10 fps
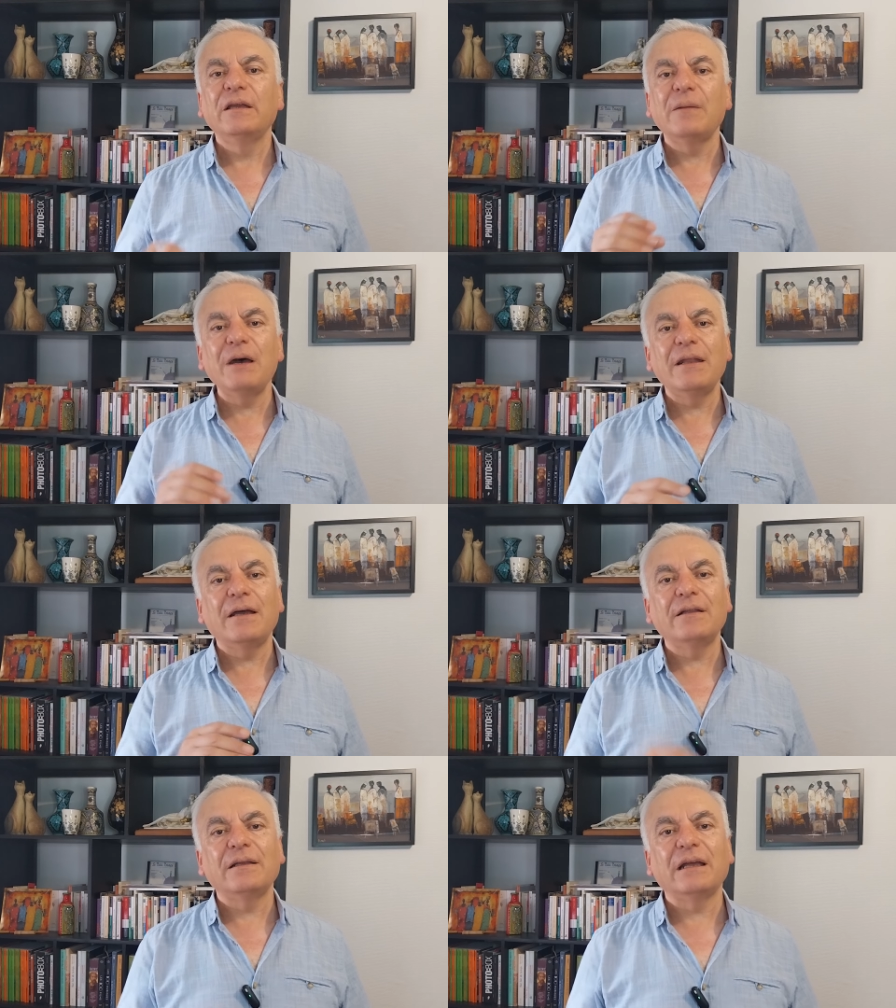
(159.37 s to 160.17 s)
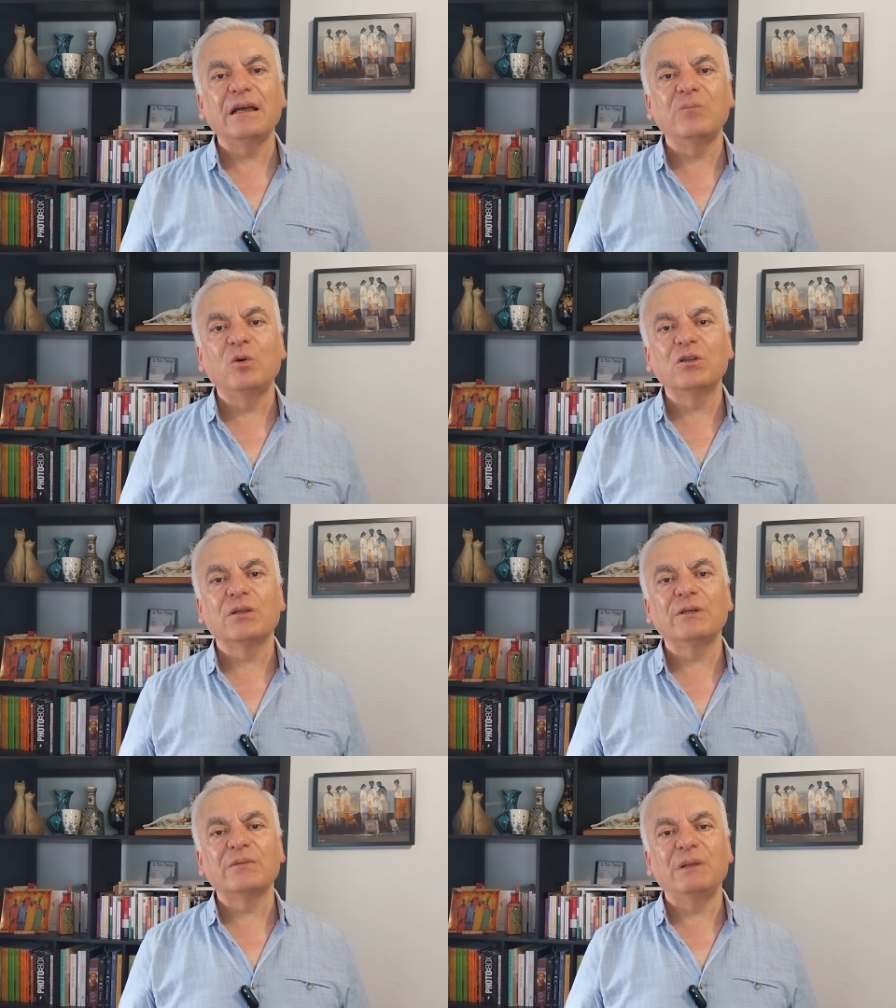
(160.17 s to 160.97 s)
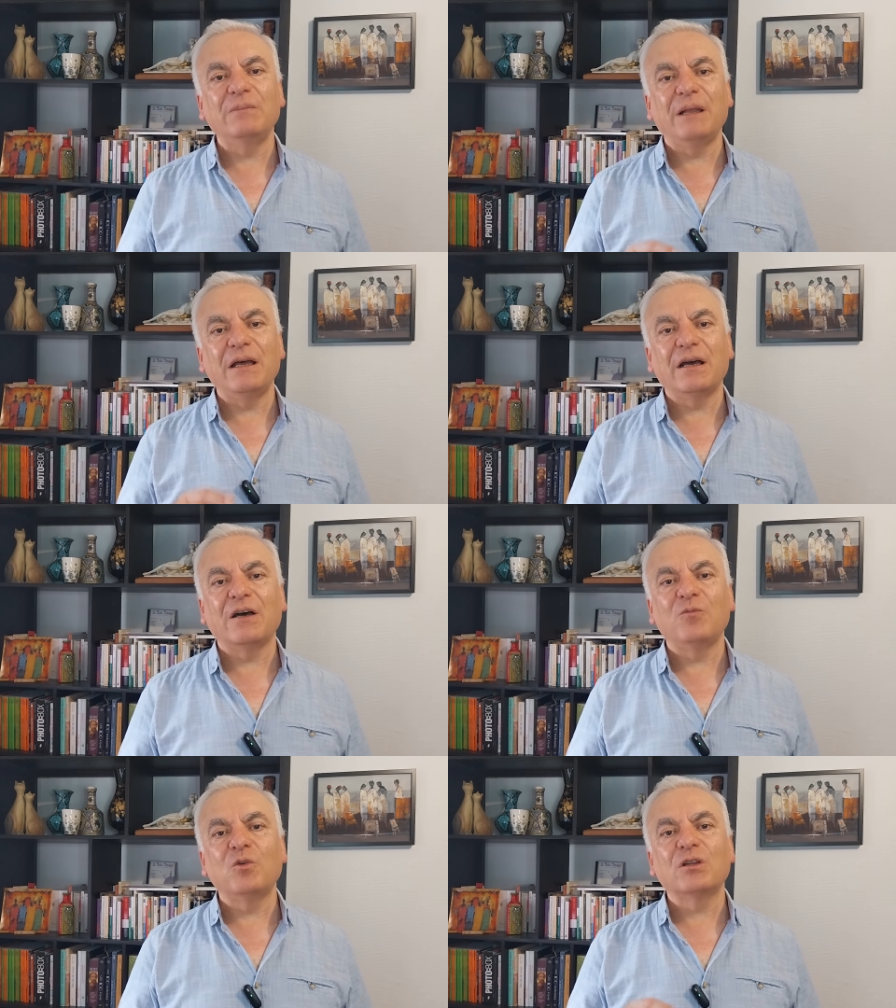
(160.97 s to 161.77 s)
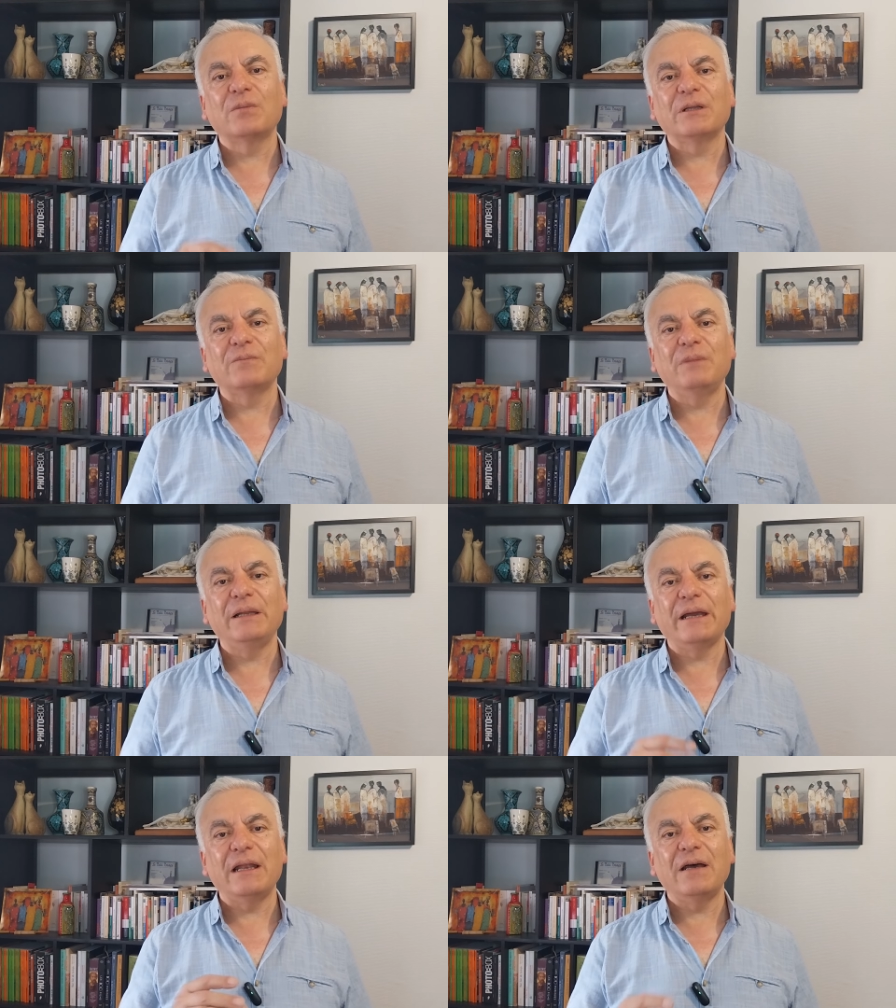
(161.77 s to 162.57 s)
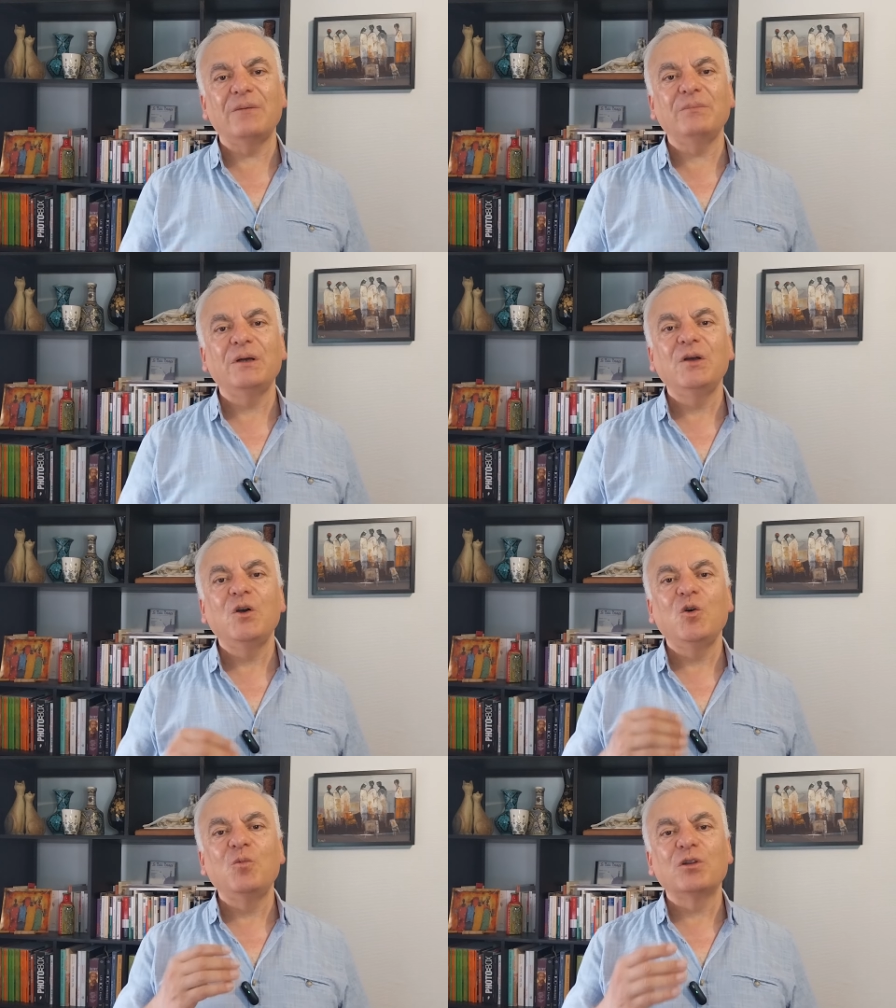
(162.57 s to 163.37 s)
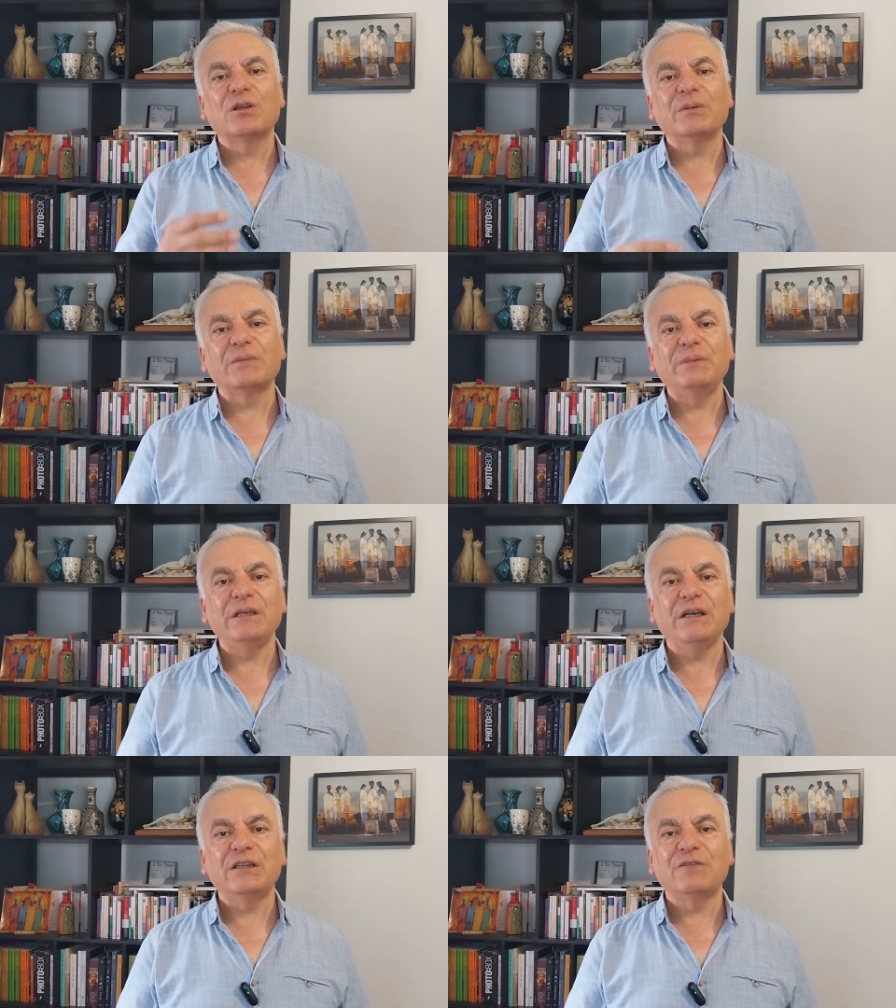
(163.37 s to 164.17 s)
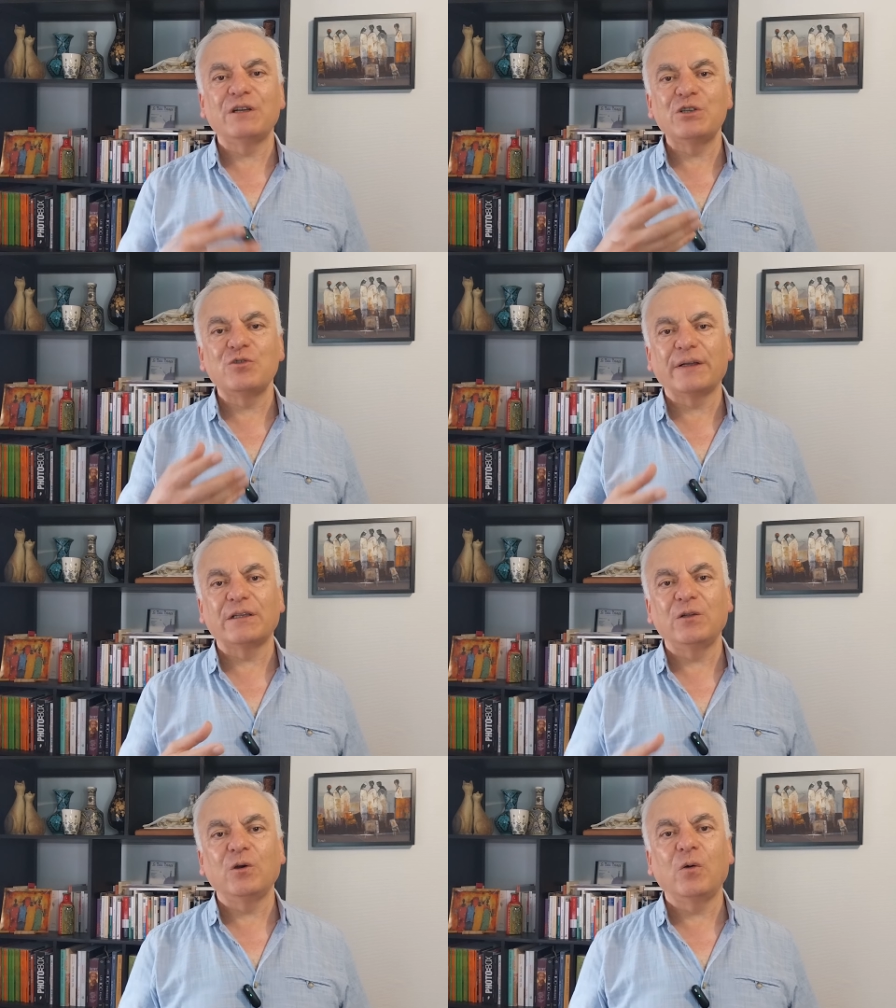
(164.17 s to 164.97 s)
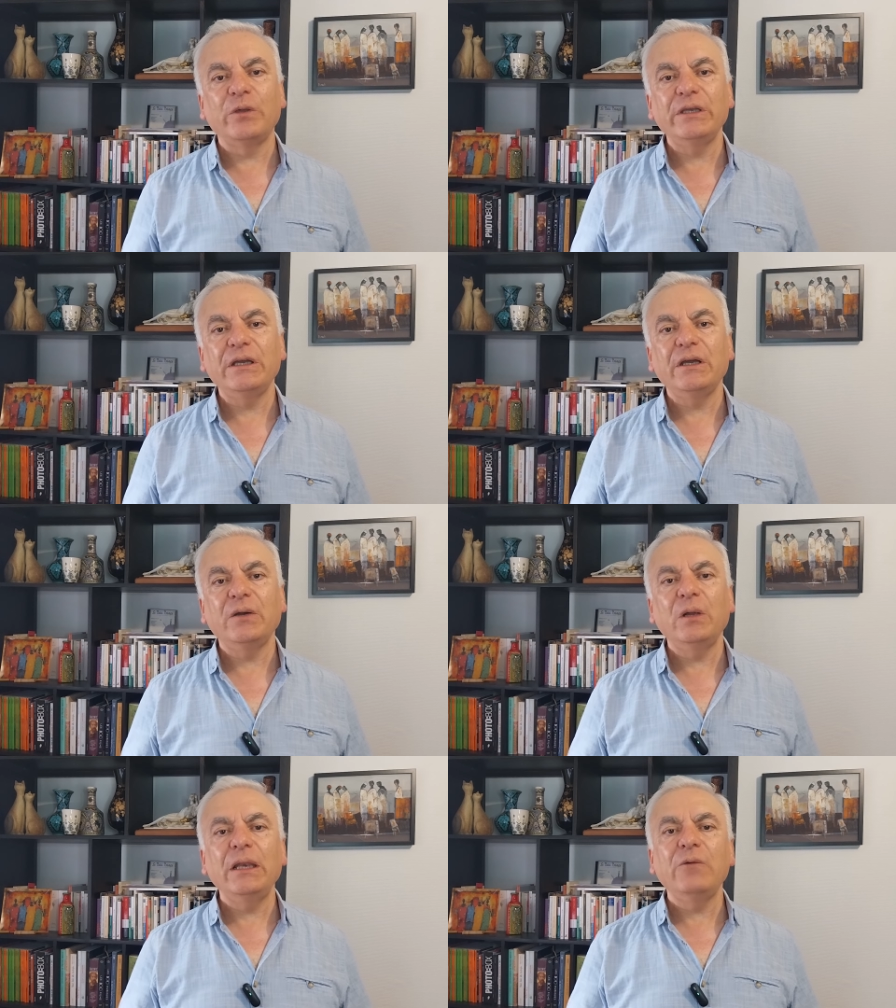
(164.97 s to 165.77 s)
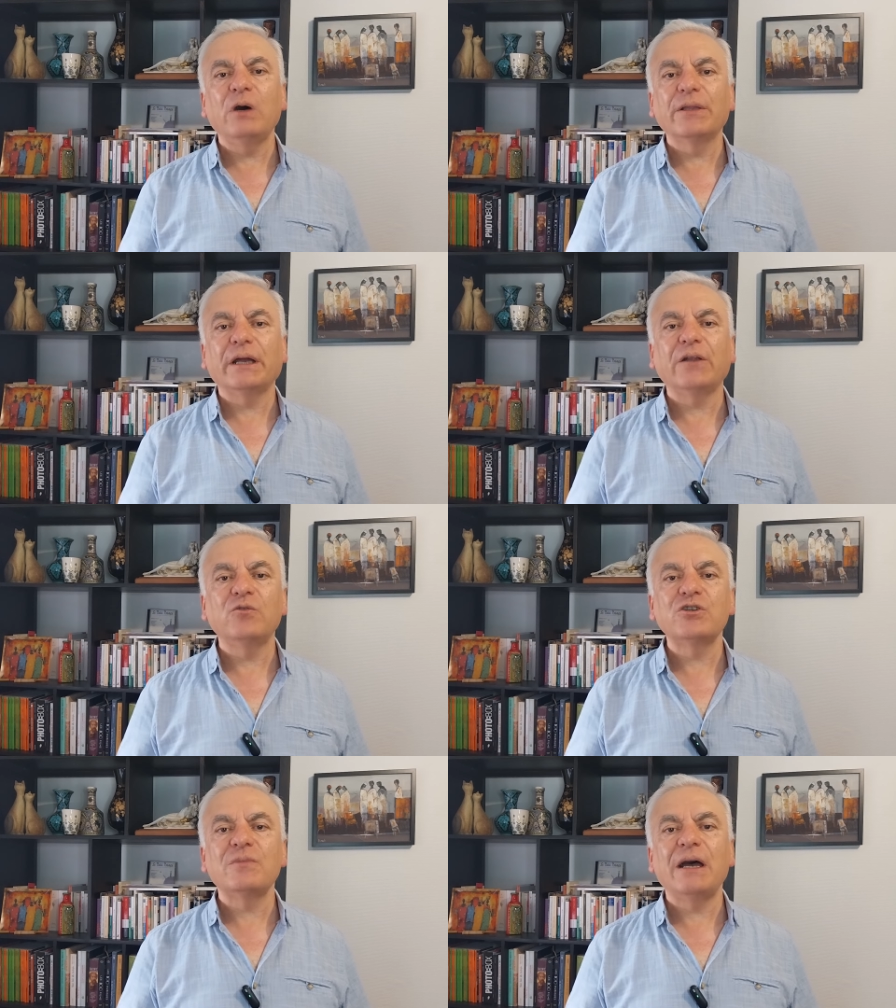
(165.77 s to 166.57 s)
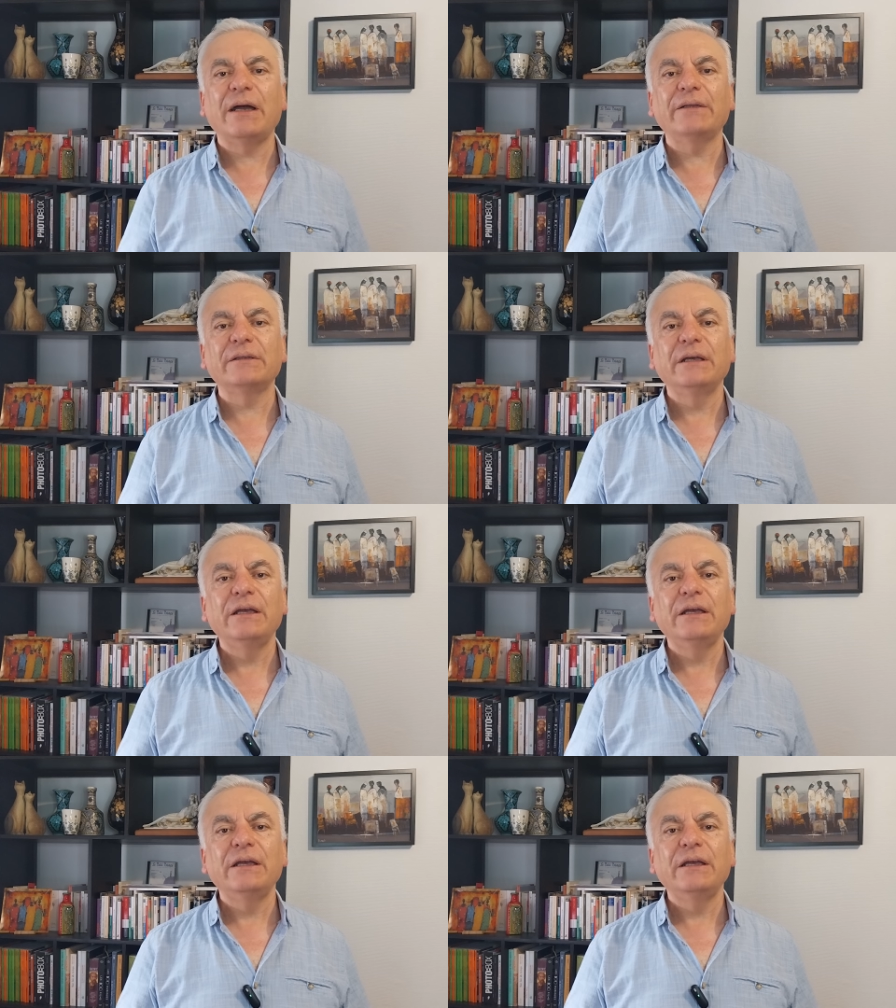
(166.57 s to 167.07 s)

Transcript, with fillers: كمان هذا الكلام مرتبط بالبلاغة ومرتبط بالكلام ومرتبط بالتفجرات اللغوية اللي واضح أنه جماعة